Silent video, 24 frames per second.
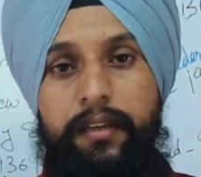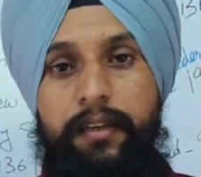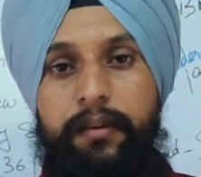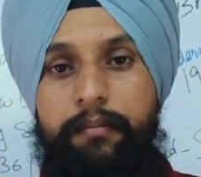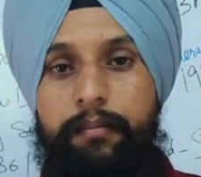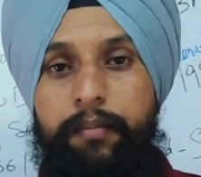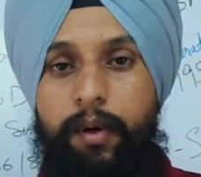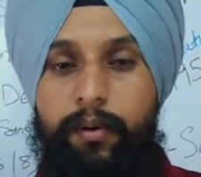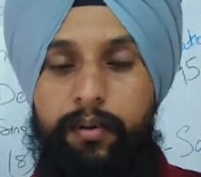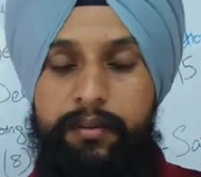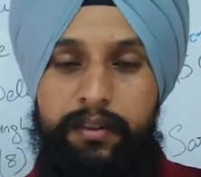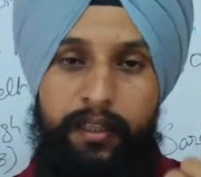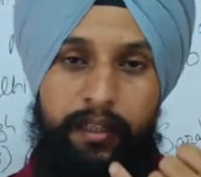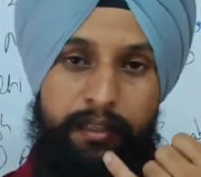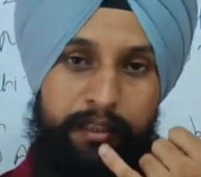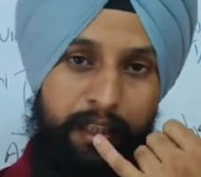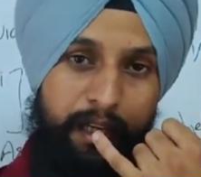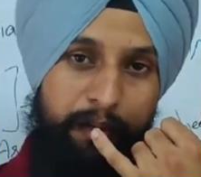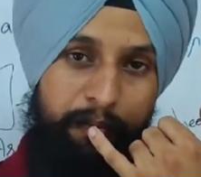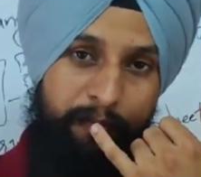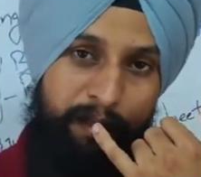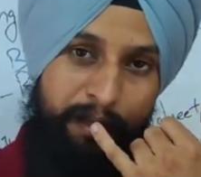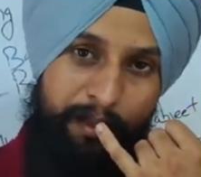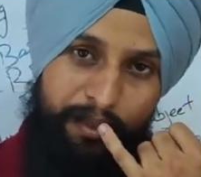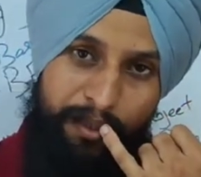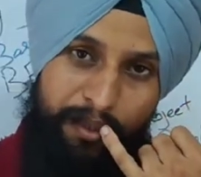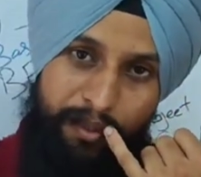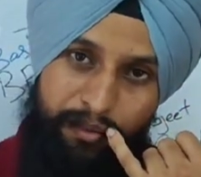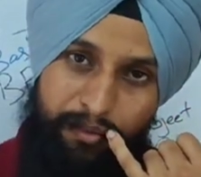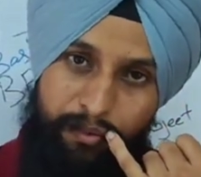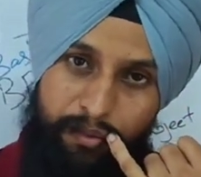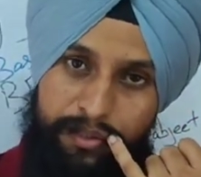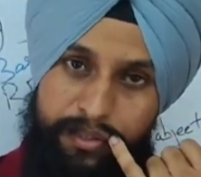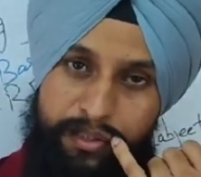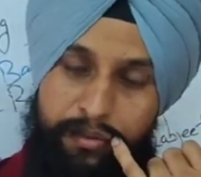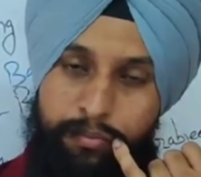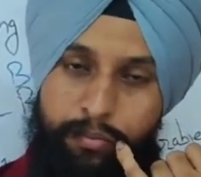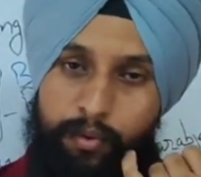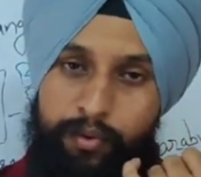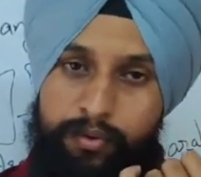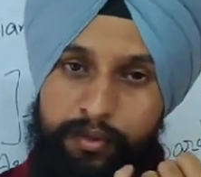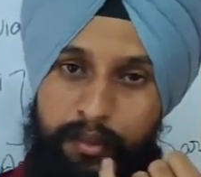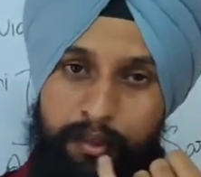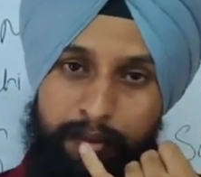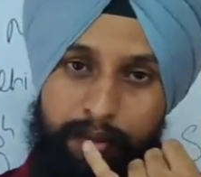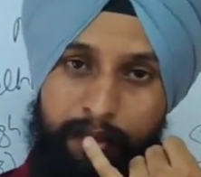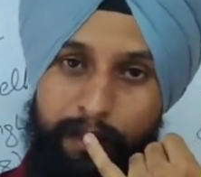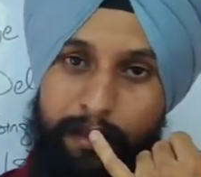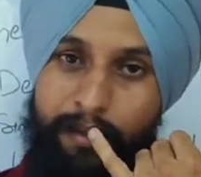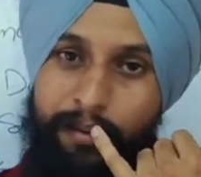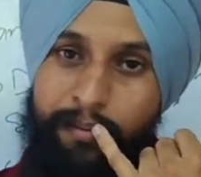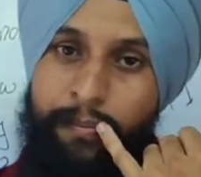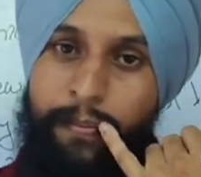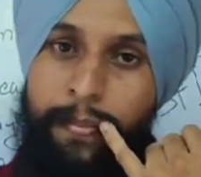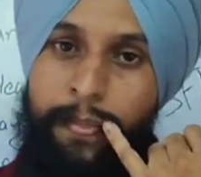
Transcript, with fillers: जो बहुत सारे एग्जाम में जो क्वेश्चन पूछ सकते